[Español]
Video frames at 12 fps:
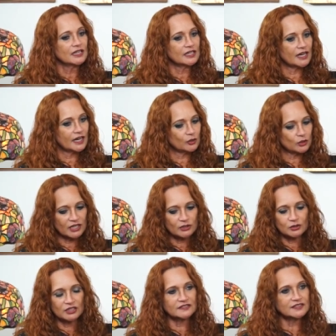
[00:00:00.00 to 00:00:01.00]
a lo
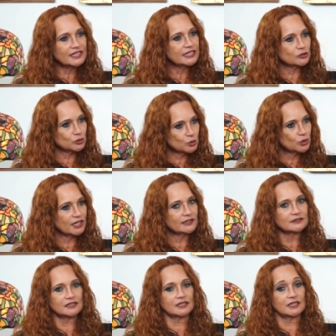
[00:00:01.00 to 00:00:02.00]
largo de esta
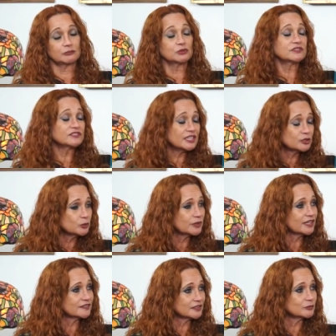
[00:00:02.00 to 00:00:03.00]
lectura, que la, pues, sí la tuve
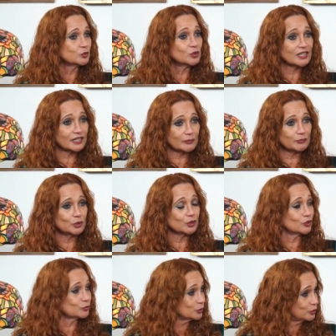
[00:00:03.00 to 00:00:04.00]
que hacer muy rápido,
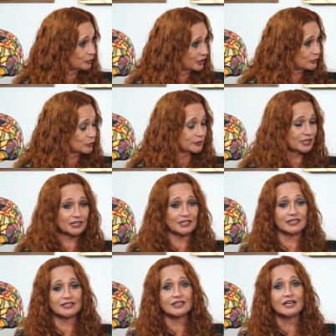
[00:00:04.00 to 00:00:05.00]
después lo voy a volver a
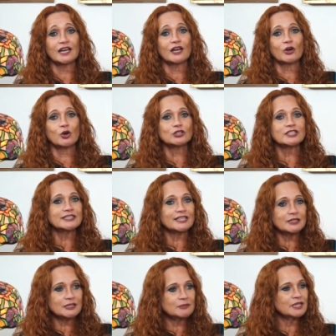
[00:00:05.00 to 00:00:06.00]
leer con
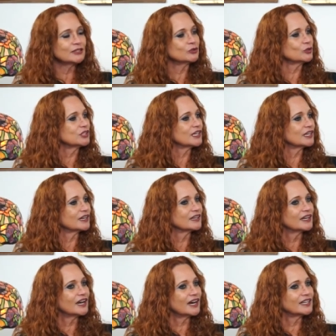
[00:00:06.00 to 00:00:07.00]
detenimiento y a,
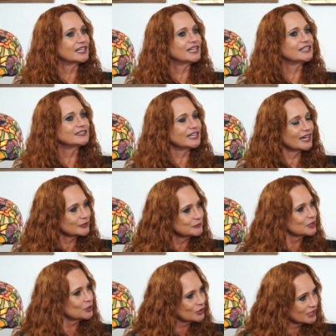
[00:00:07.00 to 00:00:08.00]

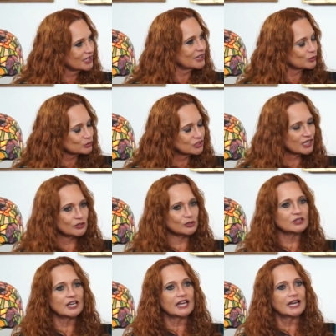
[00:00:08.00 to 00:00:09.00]
deleitarme con él, a gozarlo,
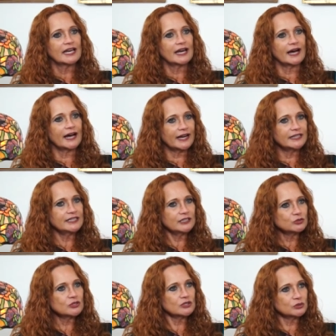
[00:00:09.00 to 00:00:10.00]
hay
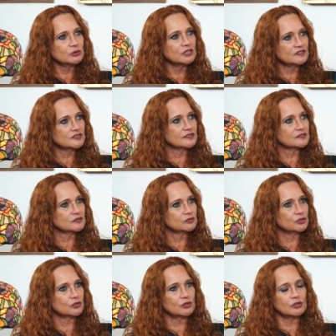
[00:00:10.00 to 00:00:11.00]
eso que tú dices,
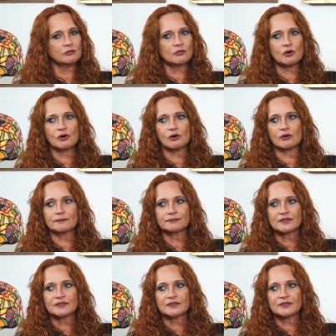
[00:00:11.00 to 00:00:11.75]
son como,